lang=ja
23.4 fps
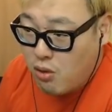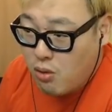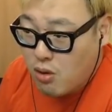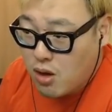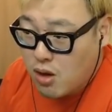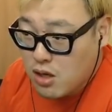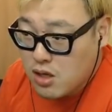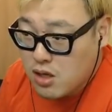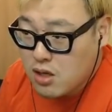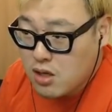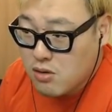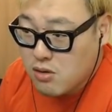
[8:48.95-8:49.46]
い方
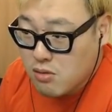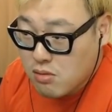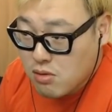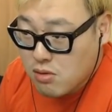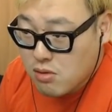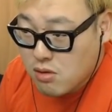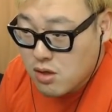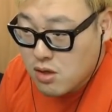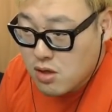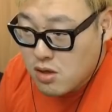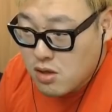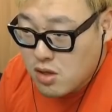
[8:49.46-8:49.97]
がいいよ。
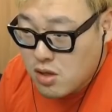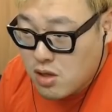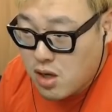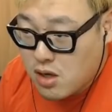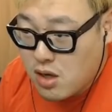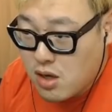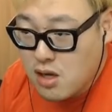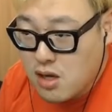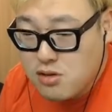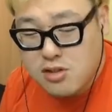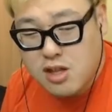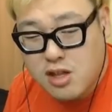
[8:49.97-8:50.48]

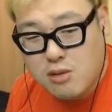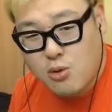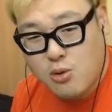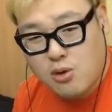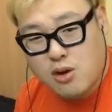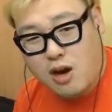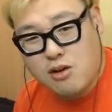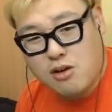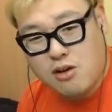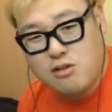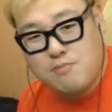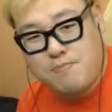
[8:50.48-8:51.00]
高くて
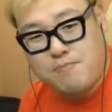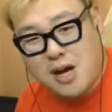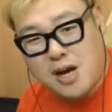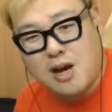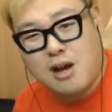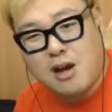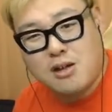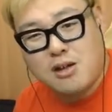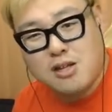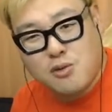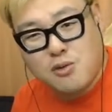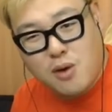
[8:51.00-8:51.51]
も買う
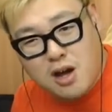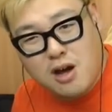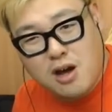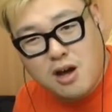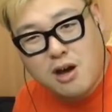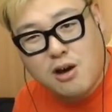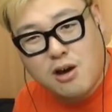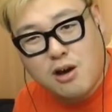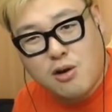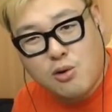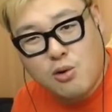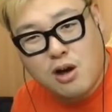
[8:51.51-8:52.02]
バカに
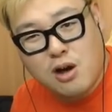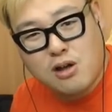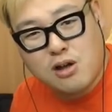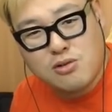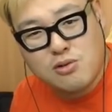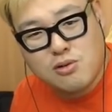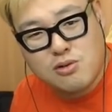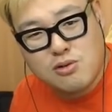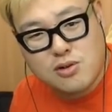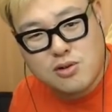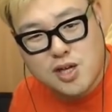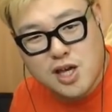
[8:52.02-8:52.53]
は、あ
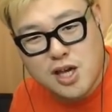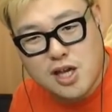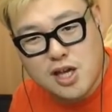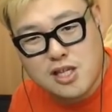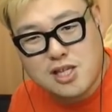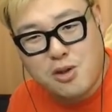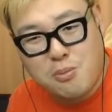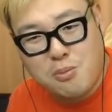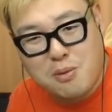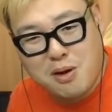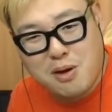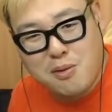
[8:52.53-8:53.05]
の、経
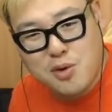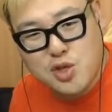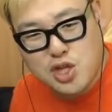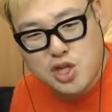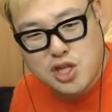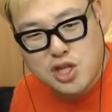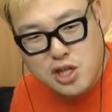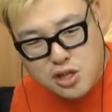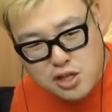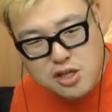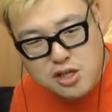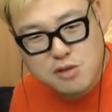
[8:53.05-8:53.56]
済を回し
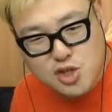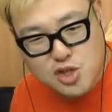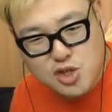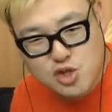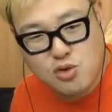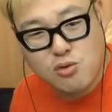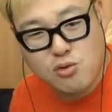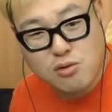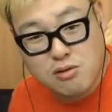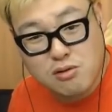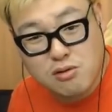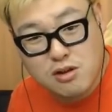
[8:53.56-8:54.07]
ていただきま
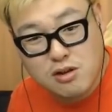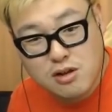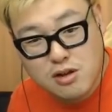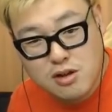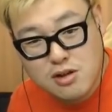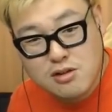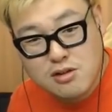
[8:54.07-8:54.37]
しょうよ。